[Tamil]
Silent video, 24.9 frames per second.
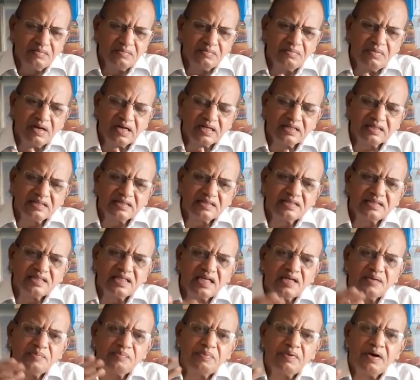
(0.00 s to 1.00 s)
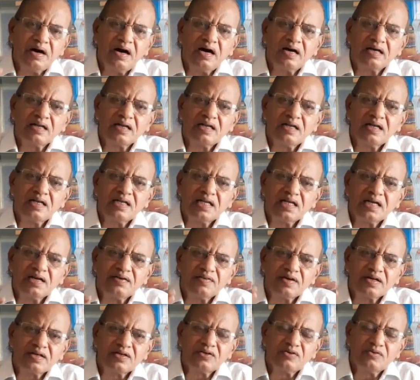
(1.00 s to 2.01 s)
பக்தியை பாரில்
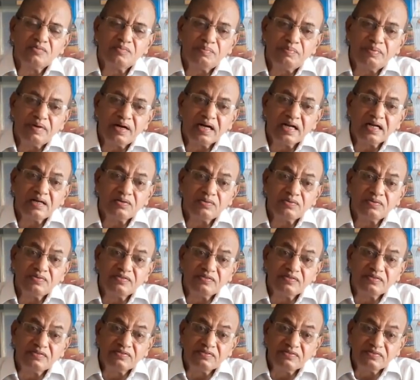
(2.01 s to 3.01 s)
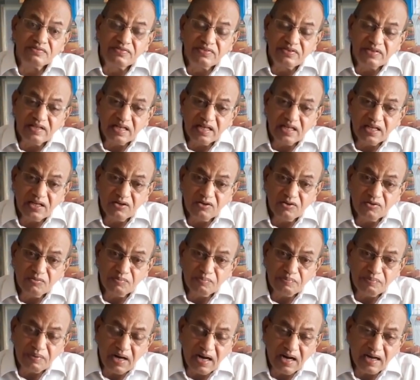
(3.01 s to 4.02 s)
எவர்க்கும் பட விரிக்கும்
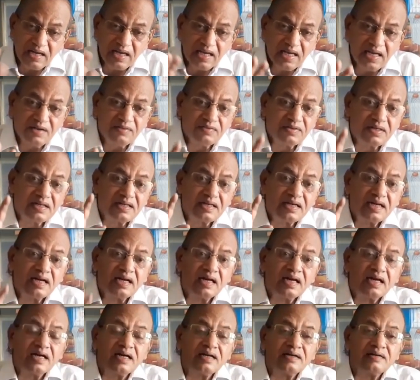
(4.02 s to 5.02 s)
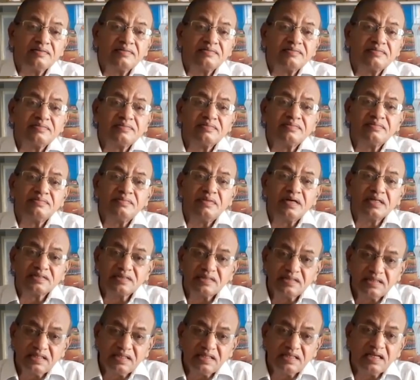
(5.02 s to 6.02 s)
பாங்கே வருக
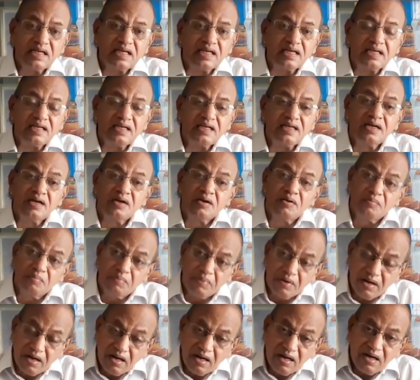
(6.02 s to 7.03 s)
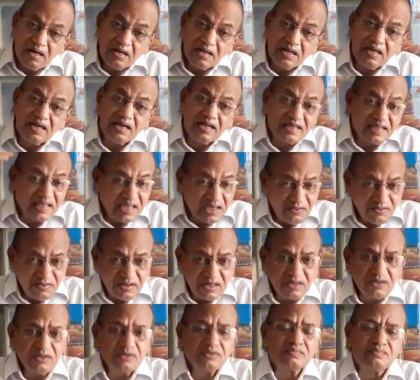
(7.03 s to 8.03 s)
பக்தியை பாரில்
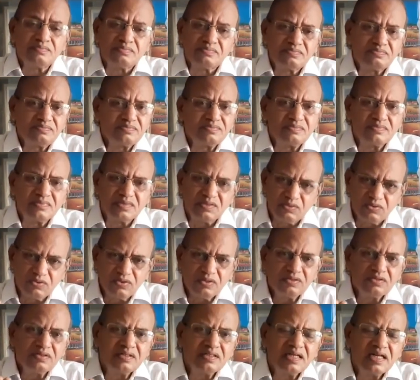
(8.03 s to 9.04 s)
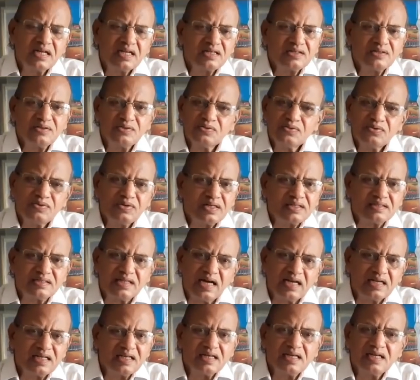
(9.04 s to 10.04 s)
எவர்க்கும் உங்களுக்கும் எனக்கும் கூட
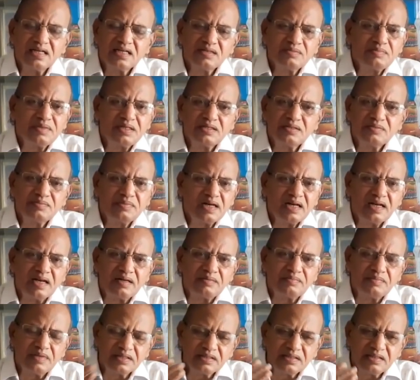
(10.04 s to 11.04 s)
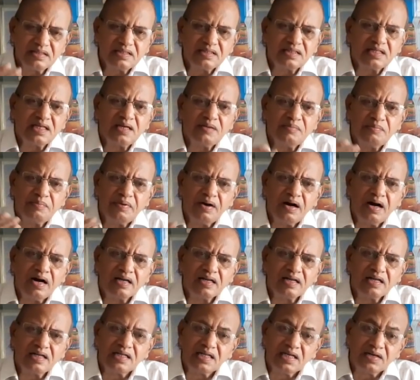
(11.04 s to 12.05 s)
ஞானிகளுக்கு மட்டுமல்ல பக்தியை
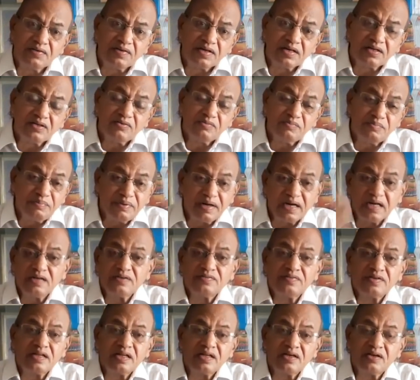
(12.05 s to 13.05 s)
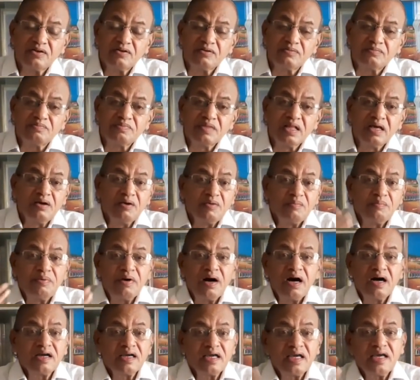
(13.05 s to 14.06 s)
பாரில் எவர்க்கும் பட விரிக்கும்
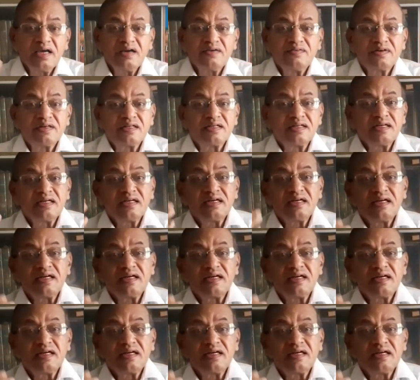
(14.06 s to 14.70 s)
பாங்கே வருக